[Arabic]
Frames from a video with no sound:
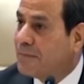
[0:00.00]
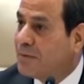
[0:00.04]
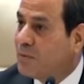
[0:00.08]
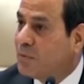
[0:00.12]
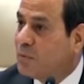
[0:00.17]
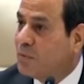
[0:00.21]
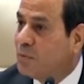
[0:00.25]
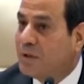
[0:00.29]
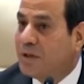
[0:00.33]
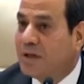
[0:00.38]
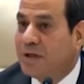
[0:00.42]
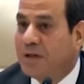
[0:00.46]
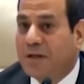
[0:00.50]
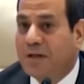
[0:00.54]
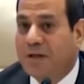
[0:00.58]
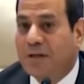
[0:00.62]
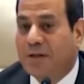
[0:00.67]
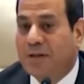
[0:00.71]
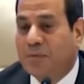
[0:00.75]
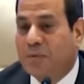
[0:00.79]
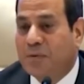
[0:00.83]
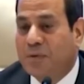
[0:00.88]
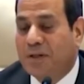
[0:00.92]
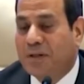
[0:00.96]
و
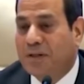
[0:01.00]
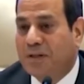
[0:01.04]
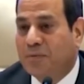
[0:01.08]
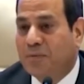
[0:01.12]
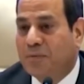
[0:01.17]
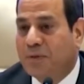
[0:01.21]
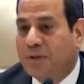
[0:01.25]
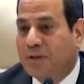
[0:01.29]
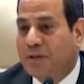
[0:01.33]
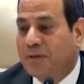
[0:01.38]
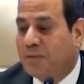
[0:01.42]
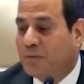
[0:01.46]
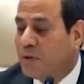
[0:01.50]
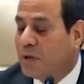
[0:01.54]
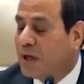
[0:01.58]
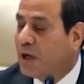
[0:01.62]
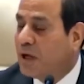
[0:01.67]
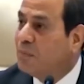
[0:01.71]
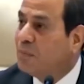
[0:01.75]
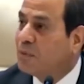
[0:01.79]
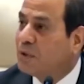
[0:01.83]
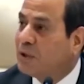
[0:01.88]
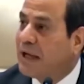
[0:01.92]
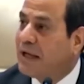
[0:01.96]
و و
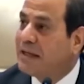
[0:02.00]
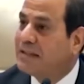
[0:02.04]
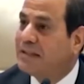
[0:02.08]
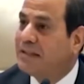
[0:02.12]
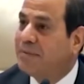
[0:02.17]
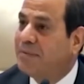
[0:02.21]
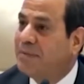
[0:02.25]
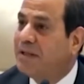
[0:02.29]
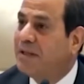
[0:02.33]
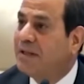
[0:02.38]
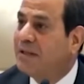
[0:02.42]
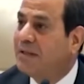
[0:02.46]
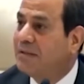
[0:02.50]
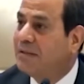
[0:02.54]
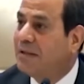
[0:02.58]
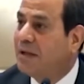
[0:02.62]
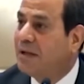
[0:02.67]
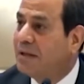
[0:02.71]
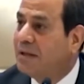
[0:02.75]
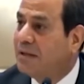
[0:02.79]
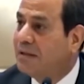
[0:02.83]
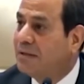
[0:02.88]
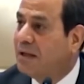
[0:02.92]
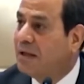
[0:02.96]
وكانوا متحسبين جدا
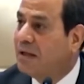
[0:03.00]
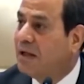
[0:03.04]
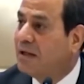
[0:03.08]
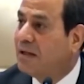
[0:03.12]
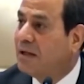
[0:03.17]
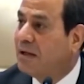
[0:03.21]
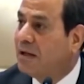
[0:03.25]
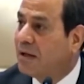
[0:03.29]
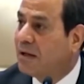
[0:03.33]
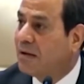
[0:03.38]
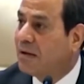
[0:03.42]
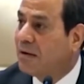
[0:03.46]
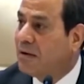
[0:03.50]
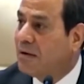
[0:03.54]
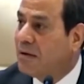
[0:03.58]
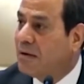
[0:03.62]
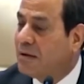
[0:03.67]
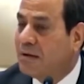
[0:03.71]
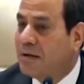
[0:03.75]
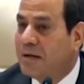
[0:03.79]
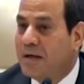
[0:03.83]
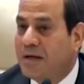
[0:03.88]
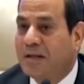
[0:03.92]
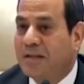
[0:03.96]
جدا لان الاجراء
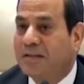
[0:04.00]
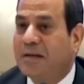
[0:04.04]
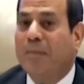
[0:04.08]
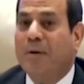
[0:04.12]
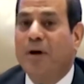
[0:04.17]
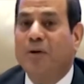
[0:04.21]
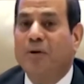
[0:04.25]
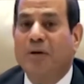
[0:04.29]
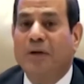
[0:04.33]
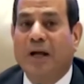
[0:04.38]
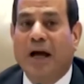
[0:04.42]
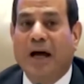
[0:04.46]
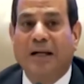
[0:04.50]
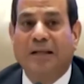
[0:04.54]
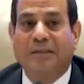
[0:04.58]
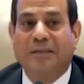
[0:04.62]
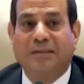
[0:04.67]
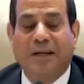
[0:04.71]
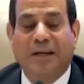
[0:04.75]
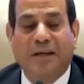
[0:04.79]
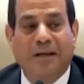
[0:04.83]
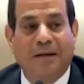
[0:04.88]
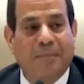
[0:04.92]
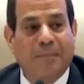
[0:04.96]
طب قالوا لي
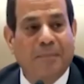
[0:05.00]
حتى